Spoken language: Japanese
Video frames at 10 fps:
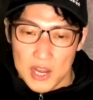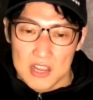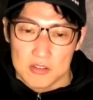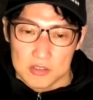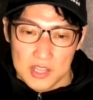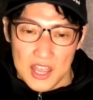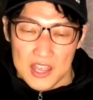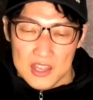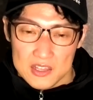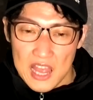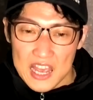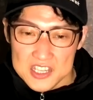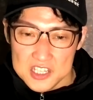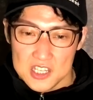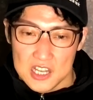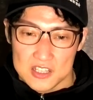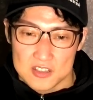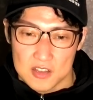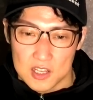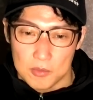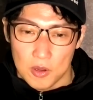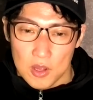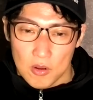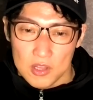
略で、で、ICE なんですけれども、